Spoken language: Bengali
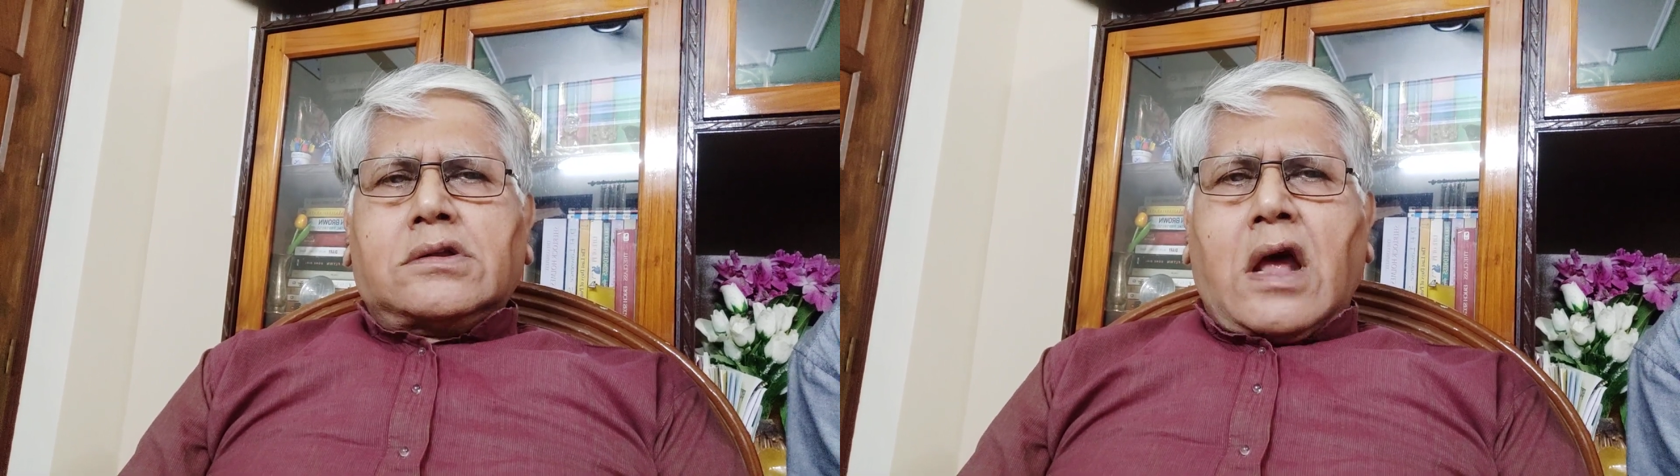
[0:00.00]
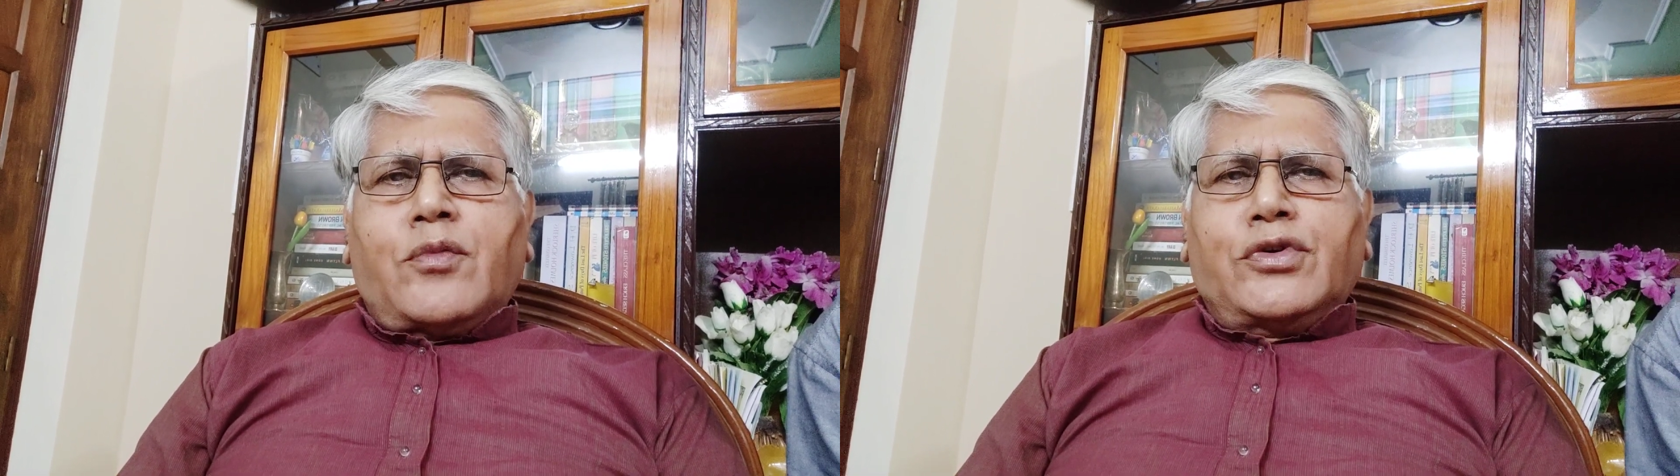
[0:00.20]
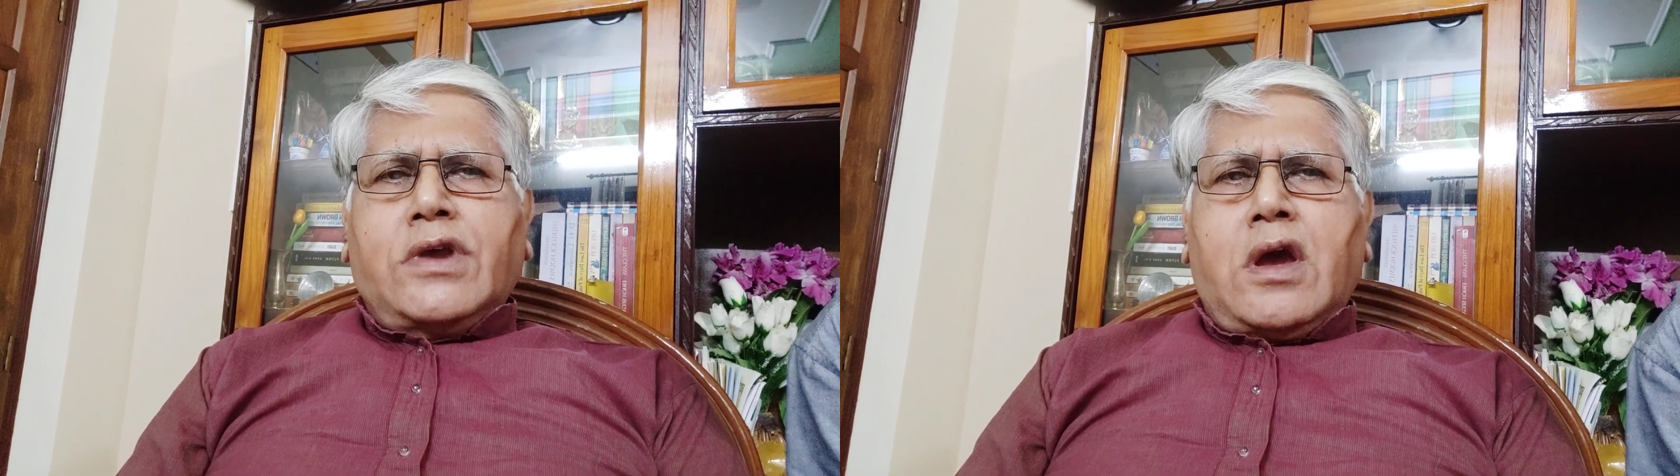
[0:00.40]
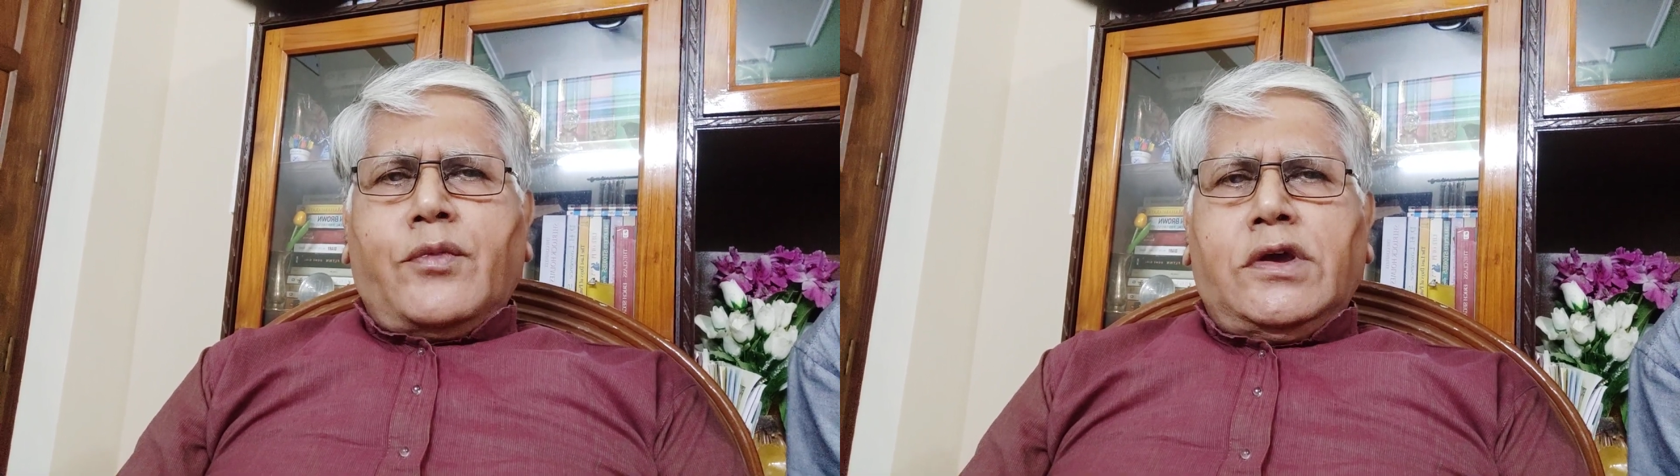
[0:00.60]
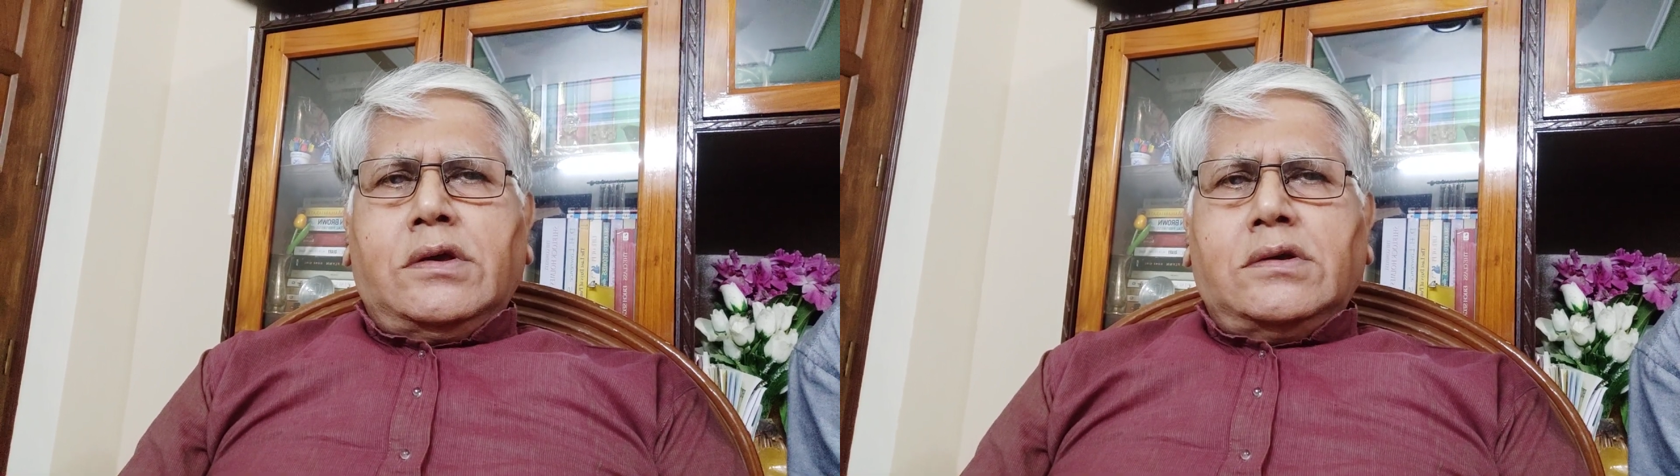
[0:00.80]
তার মধ্যে
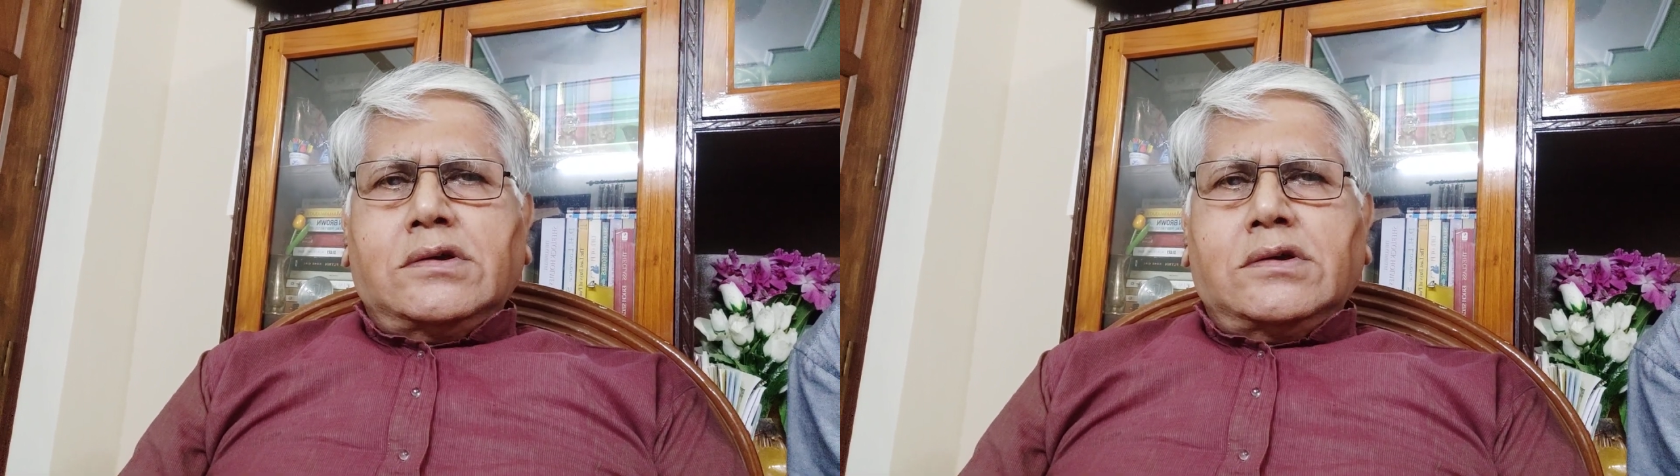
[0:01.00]
আমি